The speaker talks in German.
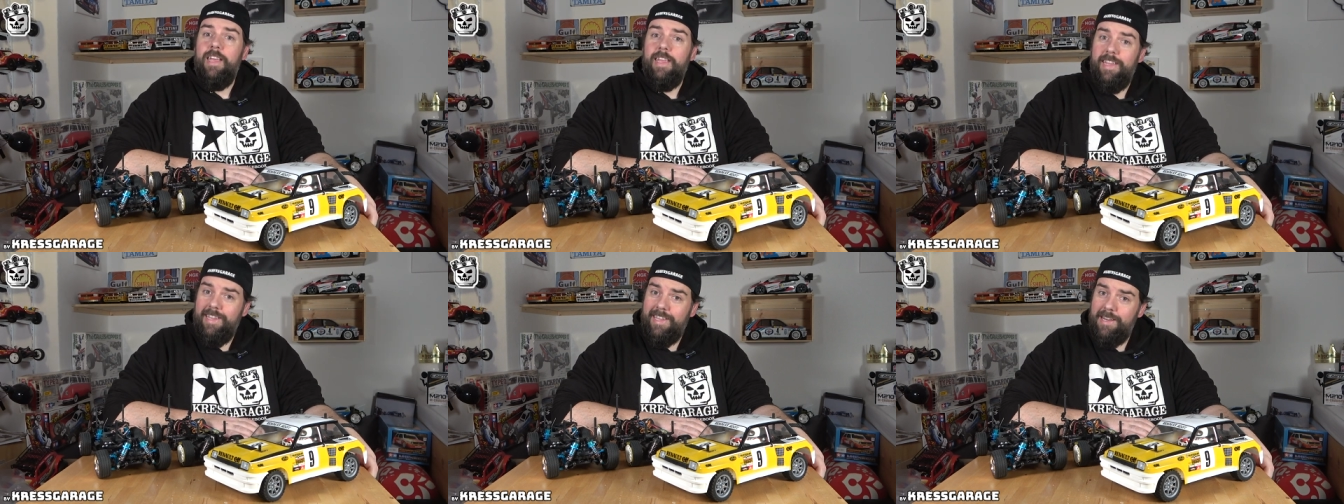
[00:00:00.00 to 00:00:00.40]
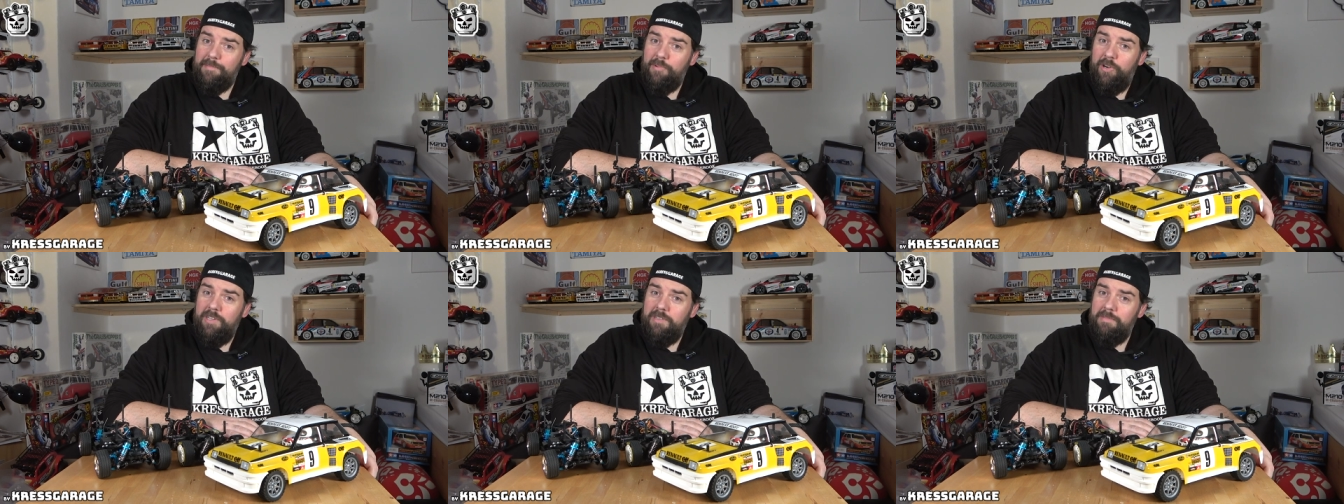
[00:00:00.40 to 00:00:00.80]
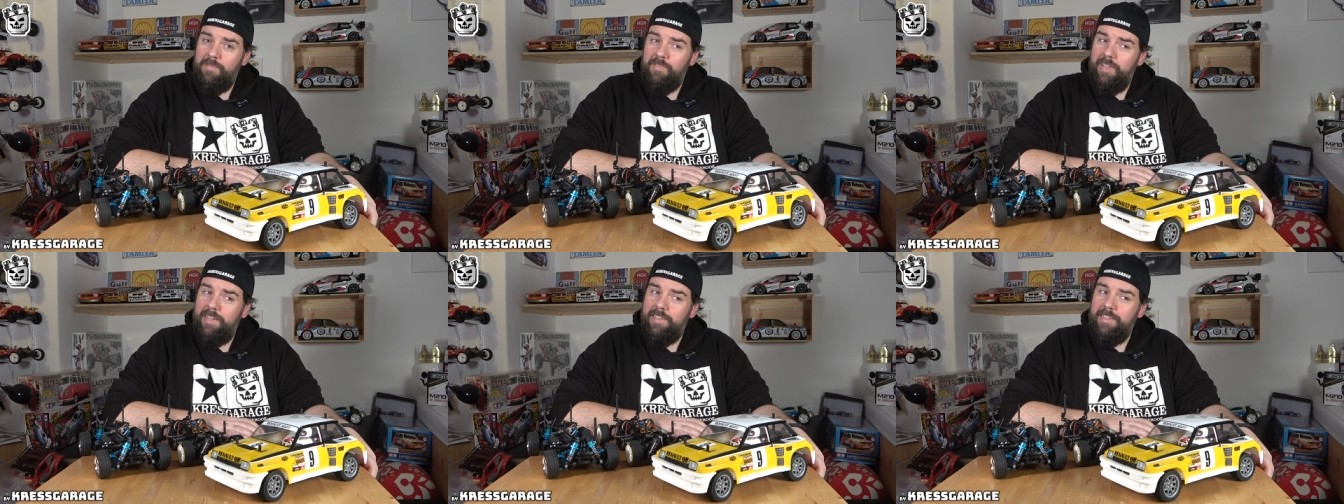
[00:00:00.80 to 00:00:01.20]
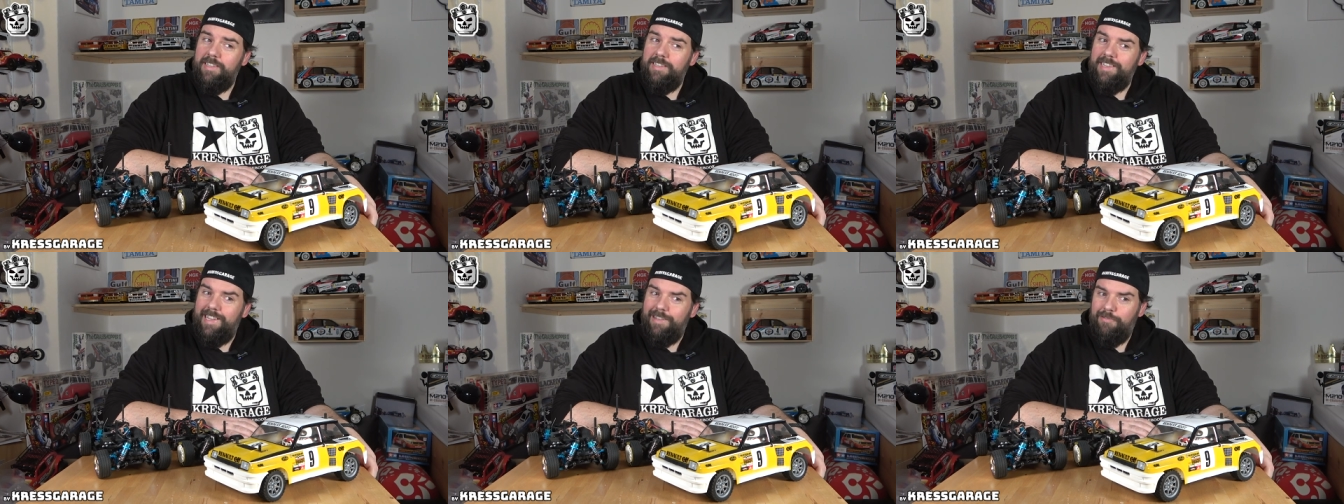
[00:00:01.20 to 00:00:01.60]
Ich habe heute mal wieder eine
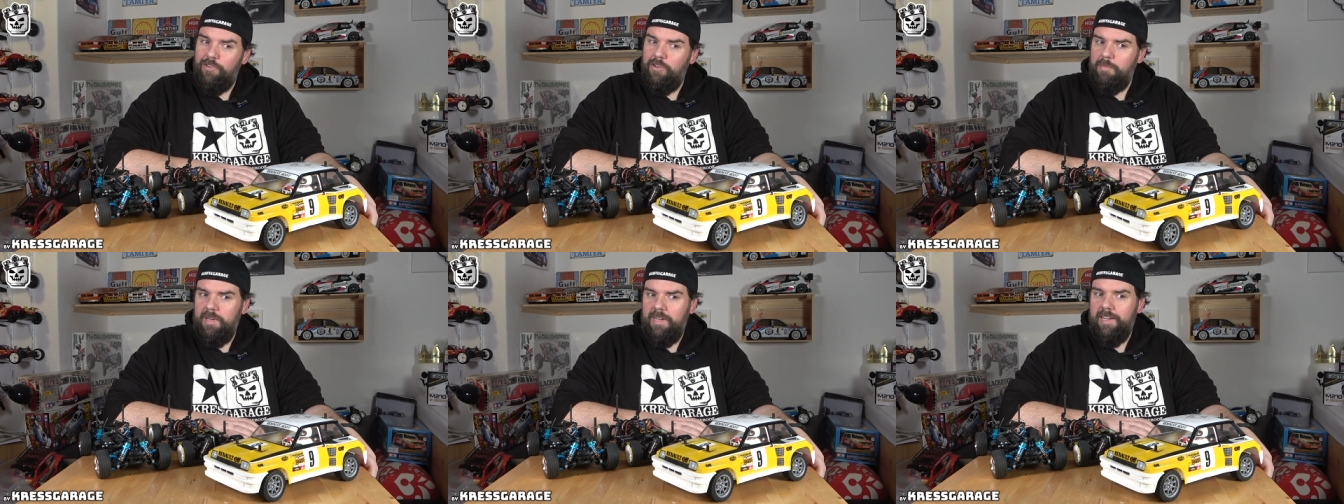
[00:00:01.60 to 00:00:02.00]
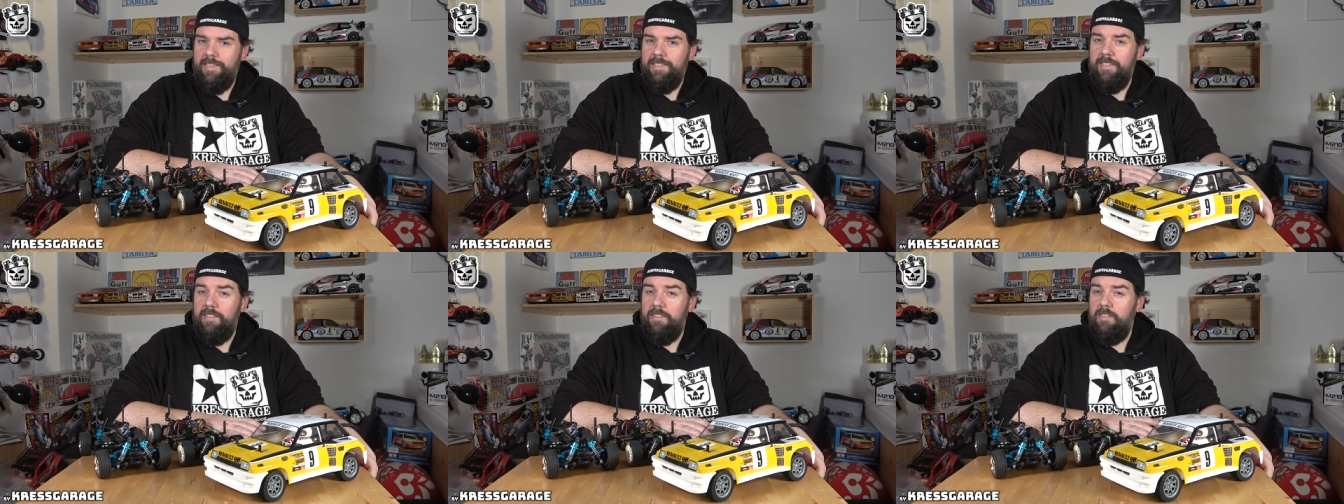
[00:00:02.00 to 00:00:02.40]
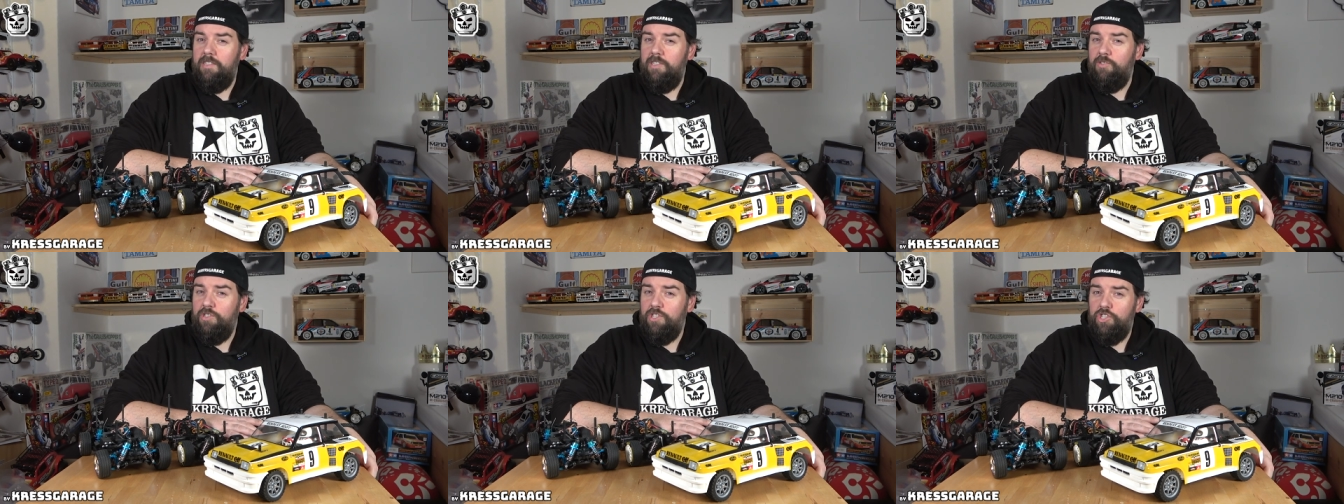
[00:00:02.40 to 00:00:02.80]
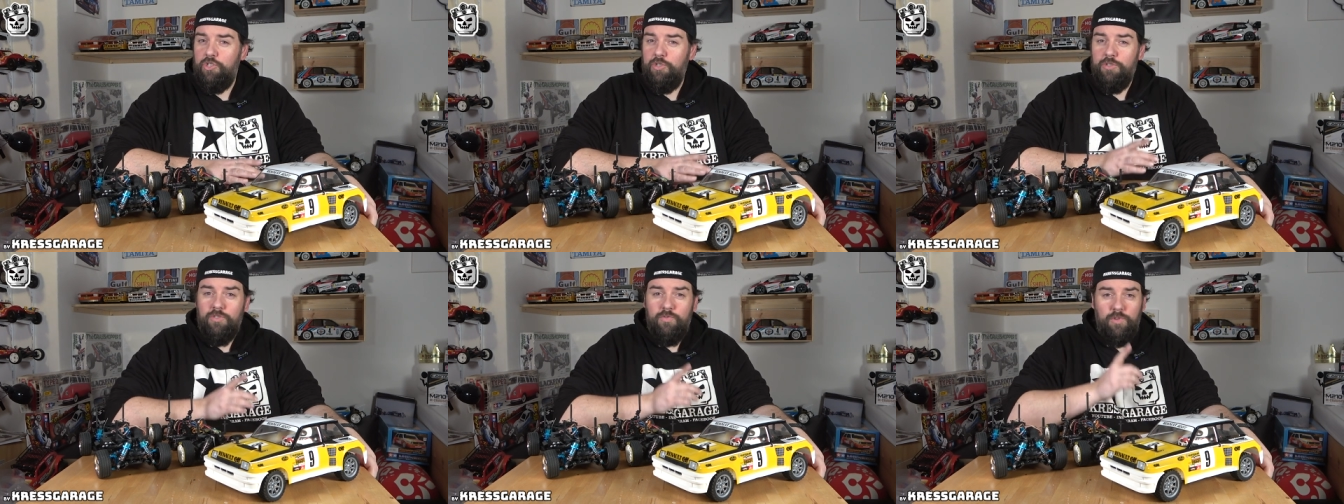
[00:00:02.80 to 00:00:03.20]
Idee vorbereitet, die
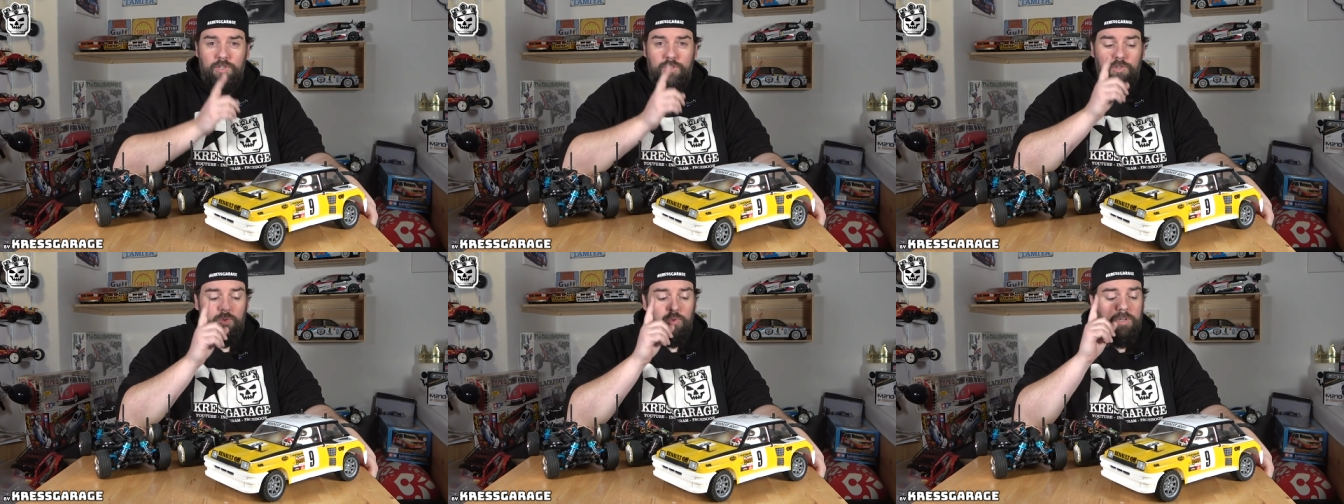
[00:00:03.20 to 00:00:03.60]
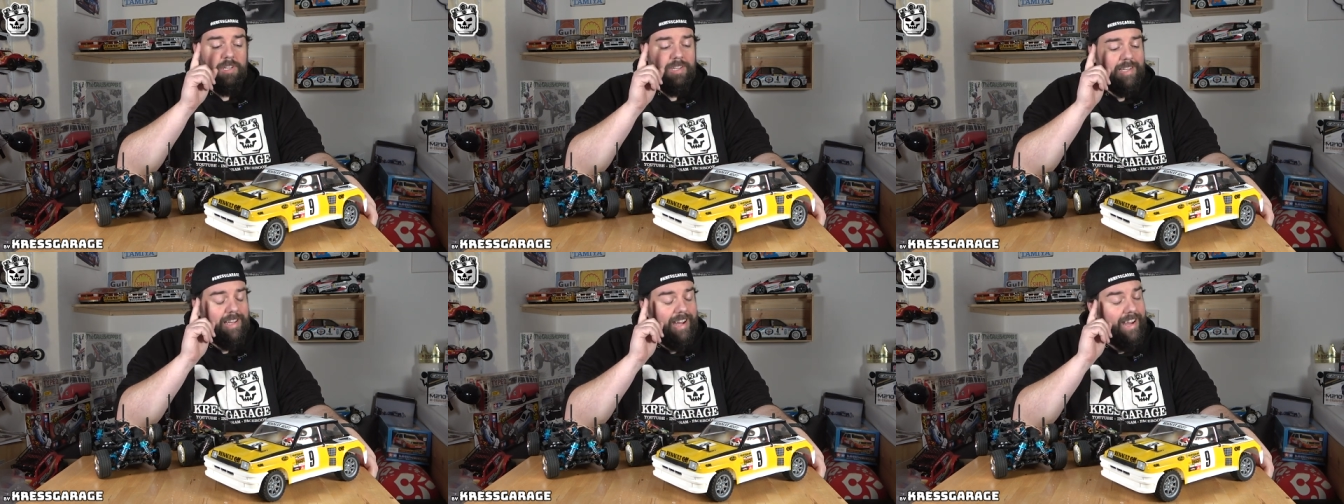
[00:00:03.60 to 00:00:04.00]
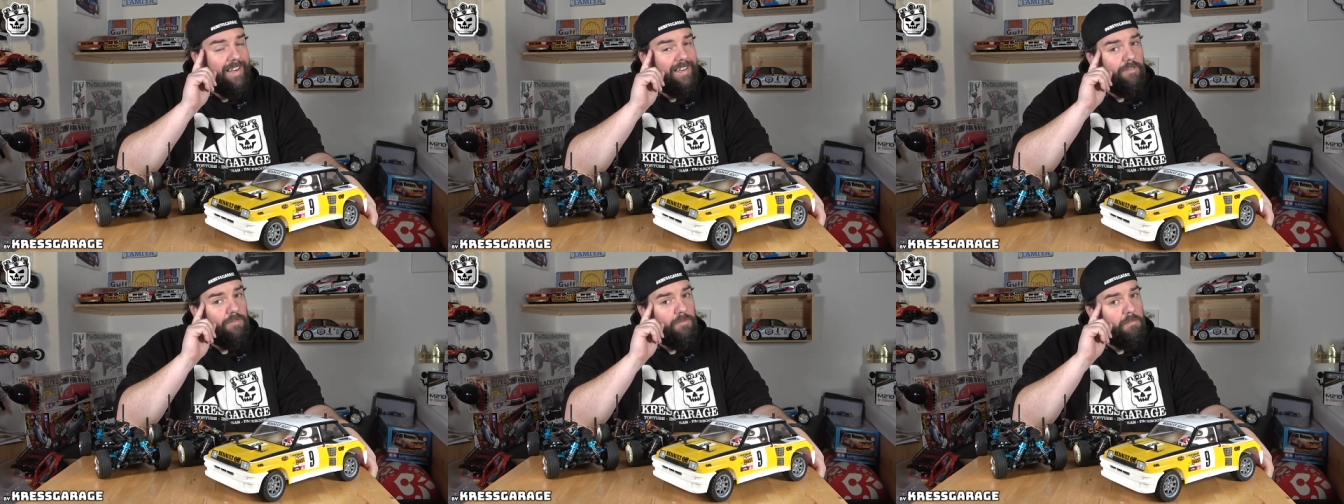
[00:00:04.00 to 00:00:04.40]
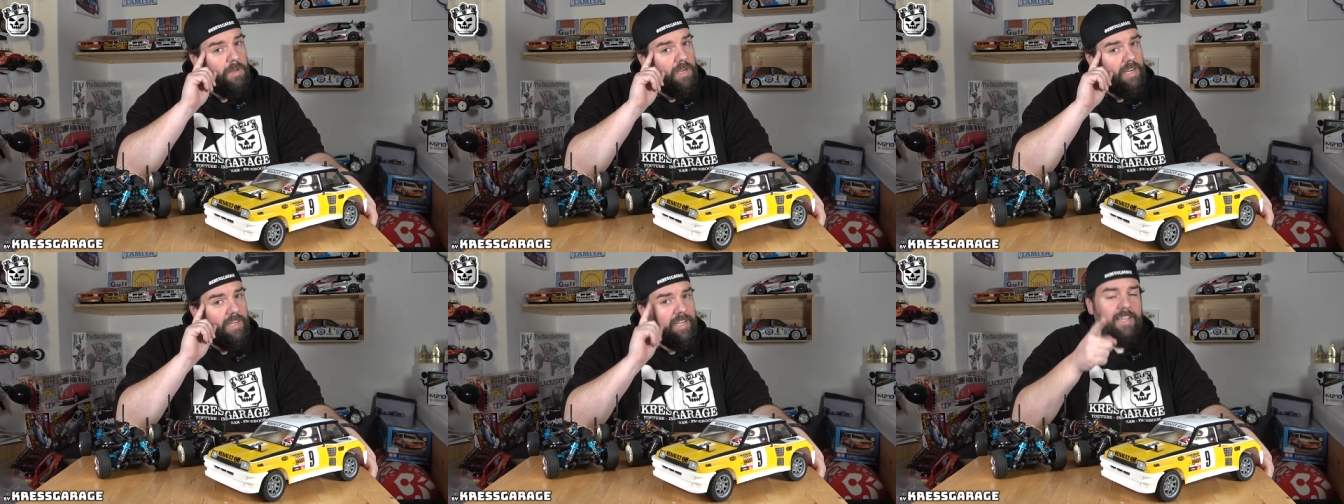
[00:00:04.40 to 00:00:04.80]
unterstützt wurde durch einen
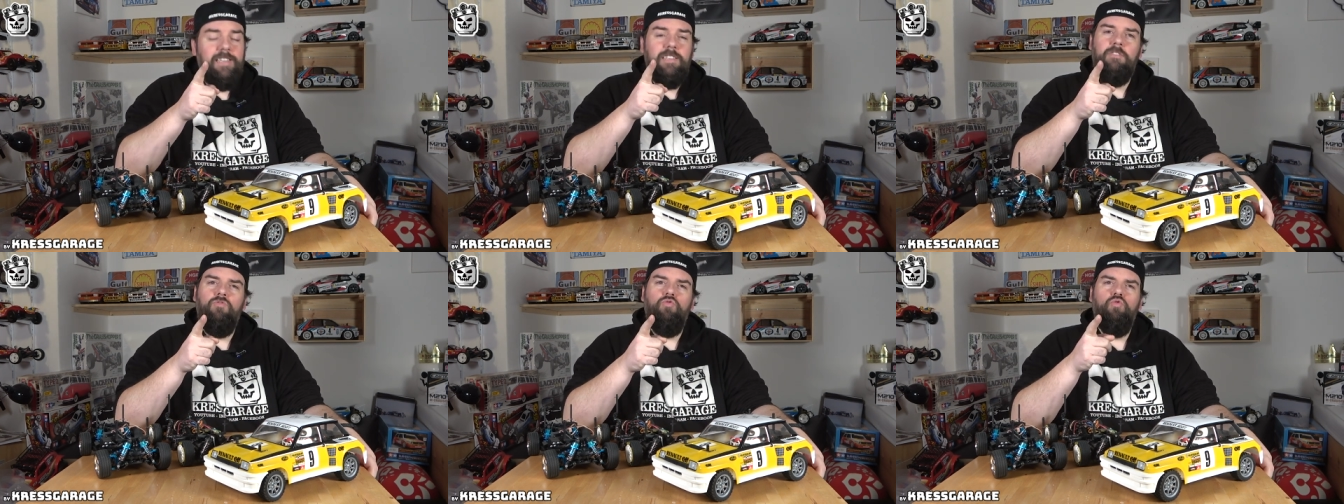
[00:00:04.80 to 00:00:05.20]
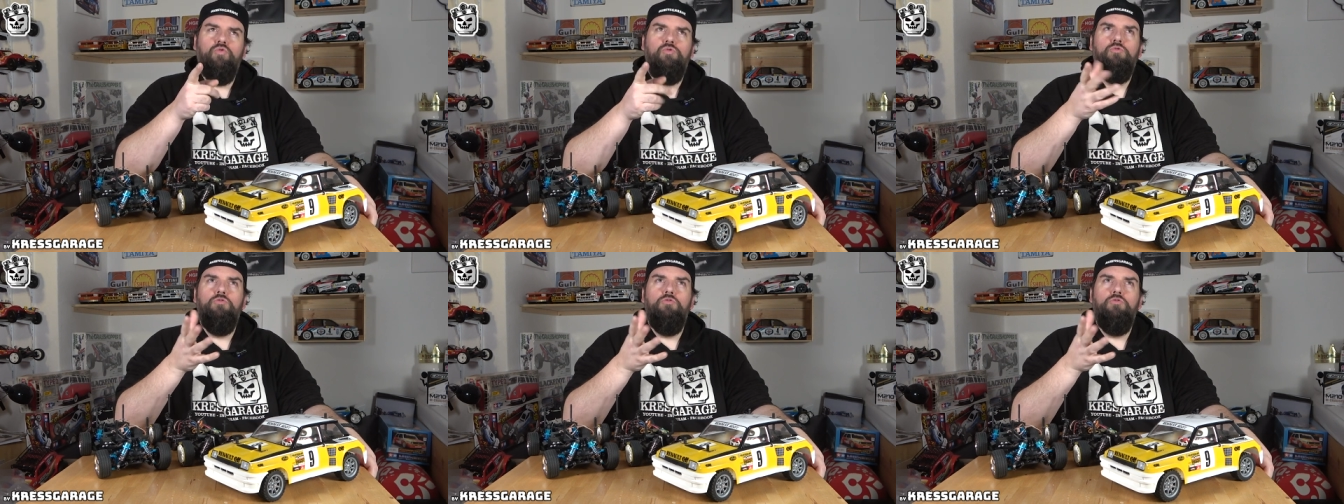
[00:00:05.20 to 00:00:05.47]
Bekannten,